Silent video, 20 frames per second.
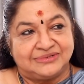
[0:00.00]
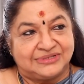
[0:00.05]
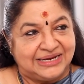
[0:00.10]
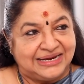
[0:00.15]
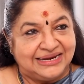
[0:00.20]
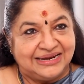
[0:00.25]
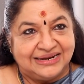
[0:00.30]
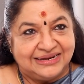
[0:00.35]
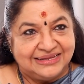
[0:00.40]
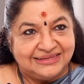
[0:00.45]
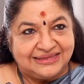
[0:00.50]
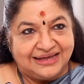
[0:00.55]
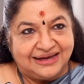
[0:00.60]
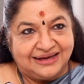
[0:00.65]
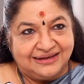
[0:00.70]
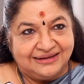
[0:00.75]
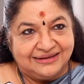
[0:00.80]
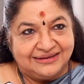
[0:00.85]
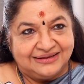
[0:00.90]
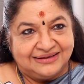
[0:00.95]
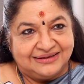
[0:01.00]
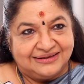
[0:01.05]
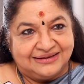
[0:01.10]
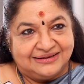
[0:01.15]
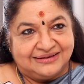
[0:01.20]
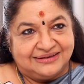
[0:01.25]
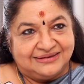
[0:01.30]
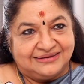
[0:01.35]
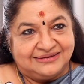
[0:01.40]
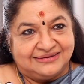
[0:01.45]
శ్రీలలిత
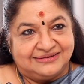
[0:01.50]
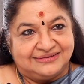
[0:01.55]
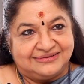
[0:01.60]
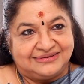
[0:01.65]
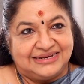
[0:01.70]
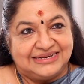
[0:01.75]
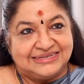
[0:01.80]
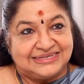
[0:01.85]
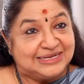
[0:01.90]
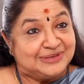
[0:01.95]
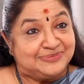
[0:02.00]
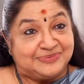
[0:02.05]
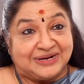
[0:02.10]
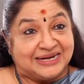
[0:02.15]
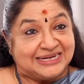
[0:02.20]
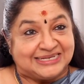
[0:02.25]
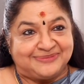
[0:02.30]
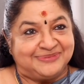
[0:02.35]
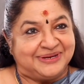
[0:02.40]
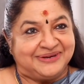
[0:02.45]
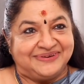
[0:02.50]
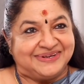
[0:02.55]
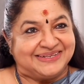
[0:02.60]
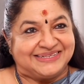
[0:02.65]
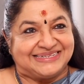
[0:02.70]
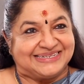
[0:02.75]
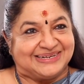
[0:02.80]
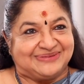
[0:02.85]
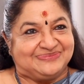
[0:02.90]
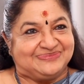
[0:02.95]
షీ సర్ప్రైజ్ మీ
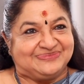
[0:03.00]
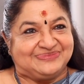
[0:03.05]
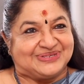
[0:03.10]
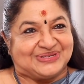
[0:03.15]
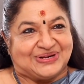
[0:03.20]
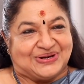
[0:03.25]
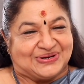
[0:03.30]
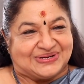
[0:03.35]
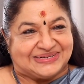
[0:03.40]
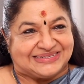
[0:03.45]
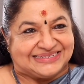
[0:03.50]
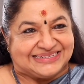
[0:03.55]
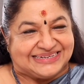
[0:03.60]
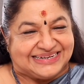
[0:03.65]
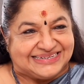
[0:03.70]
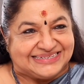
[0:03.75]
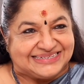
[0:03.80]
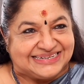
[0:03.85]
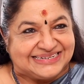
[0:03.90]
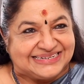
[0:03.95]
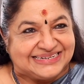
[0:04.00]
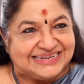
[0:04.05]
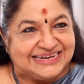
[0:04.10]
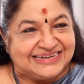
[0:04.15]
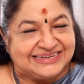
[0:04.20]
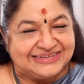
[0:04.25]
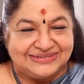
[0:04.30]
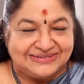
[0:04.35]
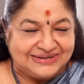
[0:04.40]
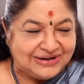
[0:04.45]
విత్ సమ్ సాంగ్స్ రీసెంట్
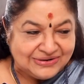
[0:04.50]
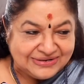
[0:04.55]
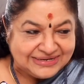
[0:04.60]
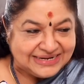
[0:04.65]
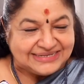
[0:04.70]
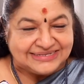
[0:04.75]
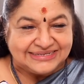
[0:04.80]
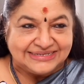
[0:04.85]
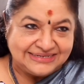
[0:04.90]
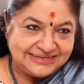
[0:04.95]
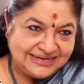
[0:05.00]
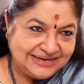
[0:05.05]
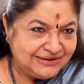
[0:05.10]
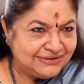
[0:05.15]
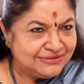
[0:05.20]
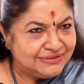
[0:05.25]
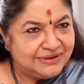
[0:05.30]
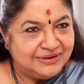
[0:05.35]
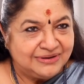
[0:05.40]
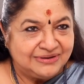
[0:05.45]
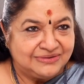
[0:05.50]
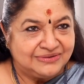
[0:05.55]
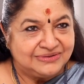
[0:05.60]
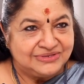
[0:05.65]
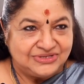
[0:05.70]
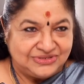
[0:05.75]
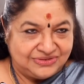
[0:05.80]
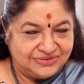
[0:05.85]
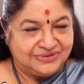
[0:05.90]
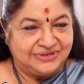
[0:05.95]
గా నాట్ రీసెంట్ గా
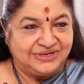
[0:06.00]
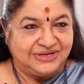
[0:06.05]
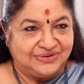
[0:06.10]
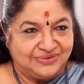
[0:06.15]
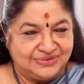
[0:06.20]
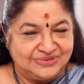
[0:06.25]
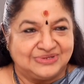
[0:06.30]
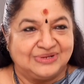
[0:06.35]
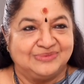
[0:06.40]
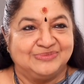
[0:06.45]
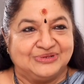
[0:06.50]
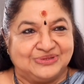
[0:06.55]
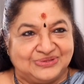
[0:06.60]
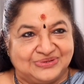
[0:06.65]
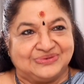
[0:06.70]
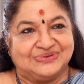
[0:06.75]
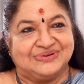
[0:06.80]
కొంచెం కొన్ని రోజుల ముందు